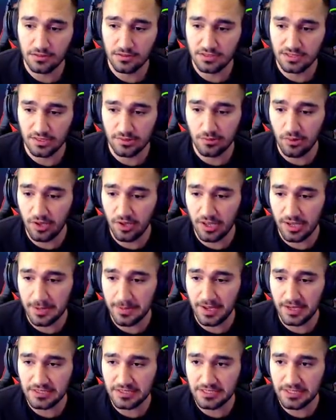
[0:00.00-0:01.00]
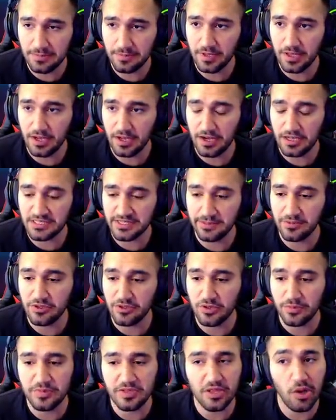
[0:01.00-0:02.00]
صندوق غريب عجيب يلا شباب
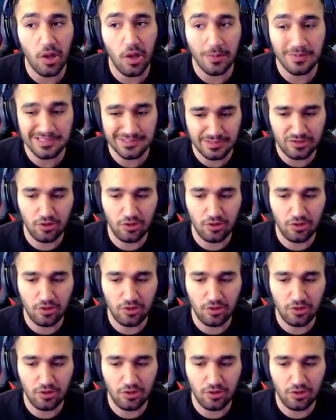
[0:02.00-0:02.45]
نضرب 250